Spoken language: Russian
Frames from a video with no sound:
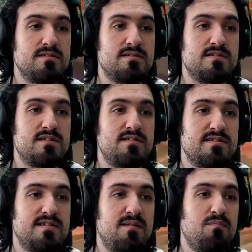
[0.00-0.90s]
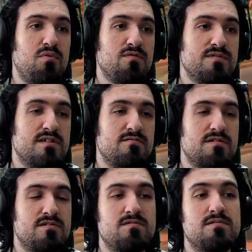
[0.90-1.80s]
з- зомбовской вот
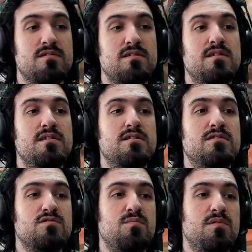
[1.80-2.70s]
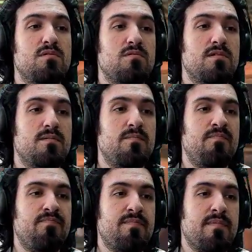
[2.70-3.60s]
этой вот, зомби рукой.
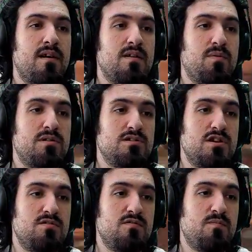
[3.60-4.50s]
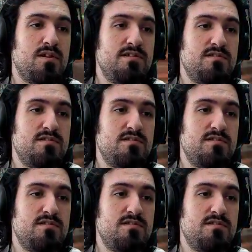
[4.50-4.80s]
Она продолжает его просить,